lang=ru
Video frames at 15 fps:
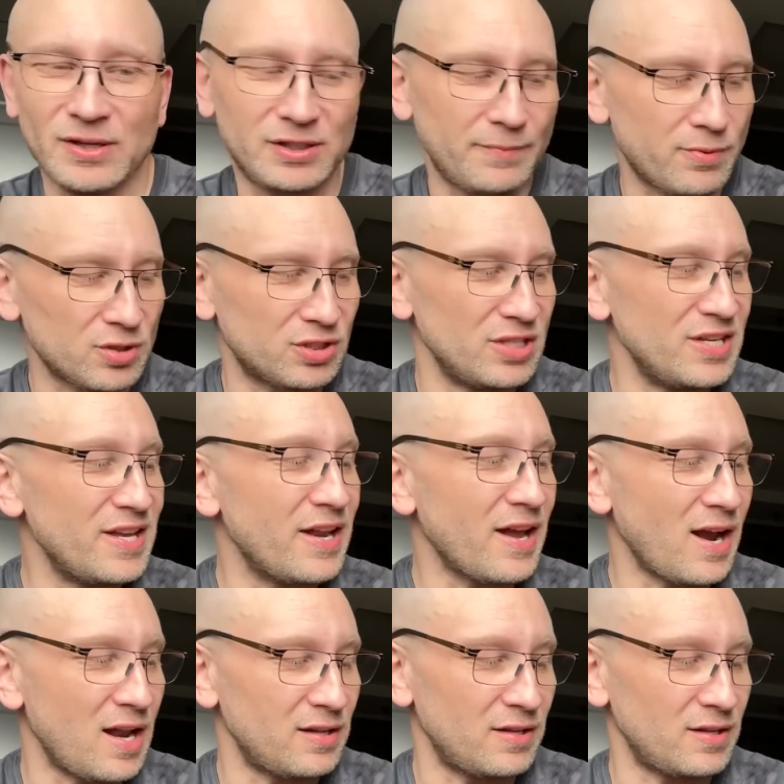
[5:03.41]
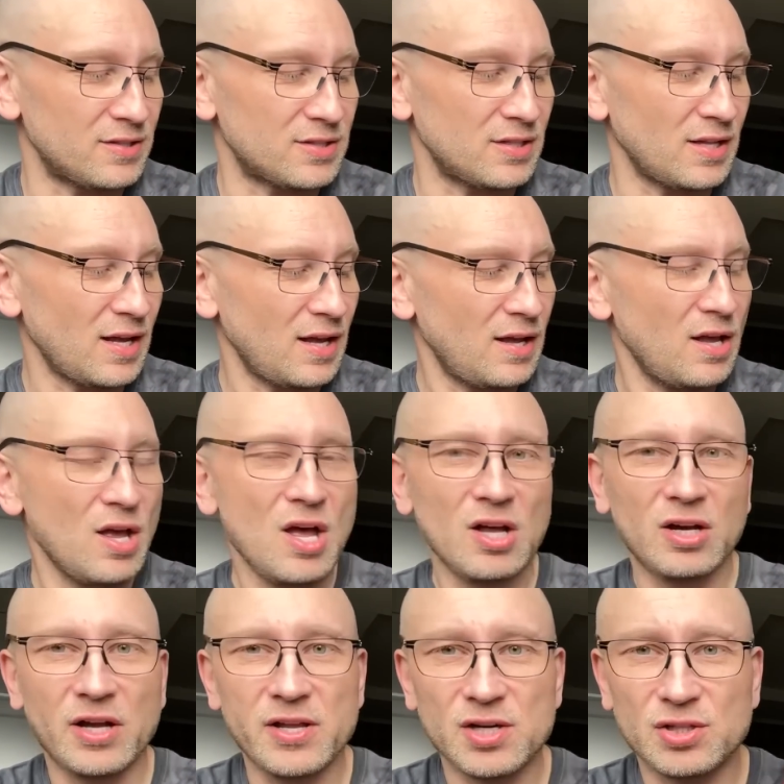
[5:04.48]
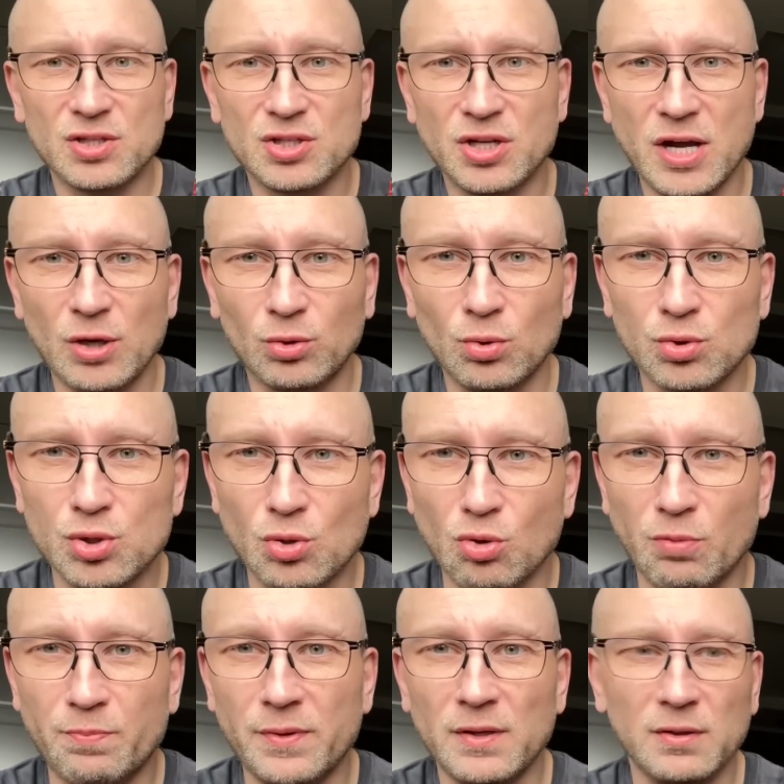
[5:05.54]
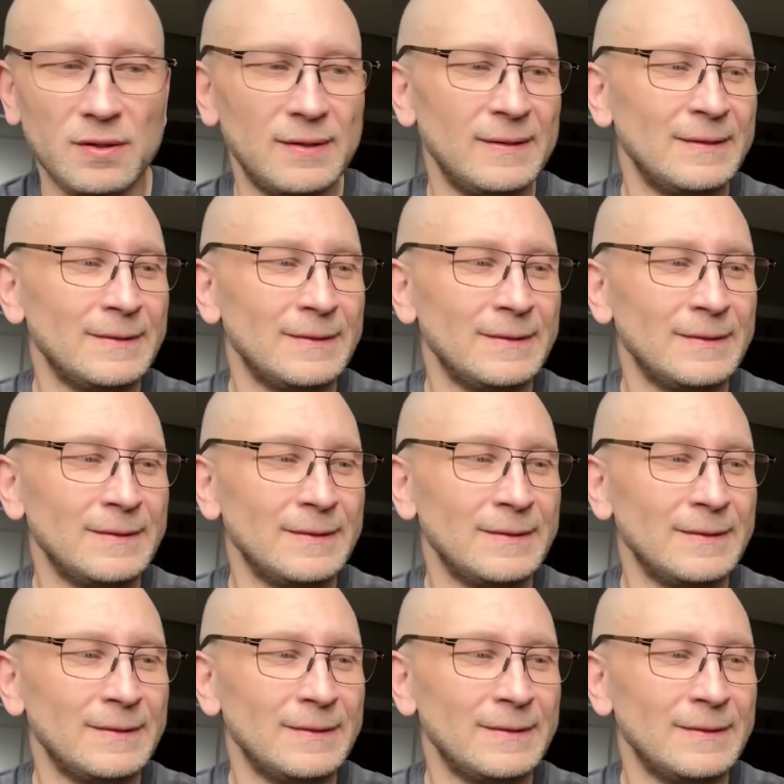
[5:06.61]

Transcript: Это просто нереальная цена. Конечно же, я ее тут же купил.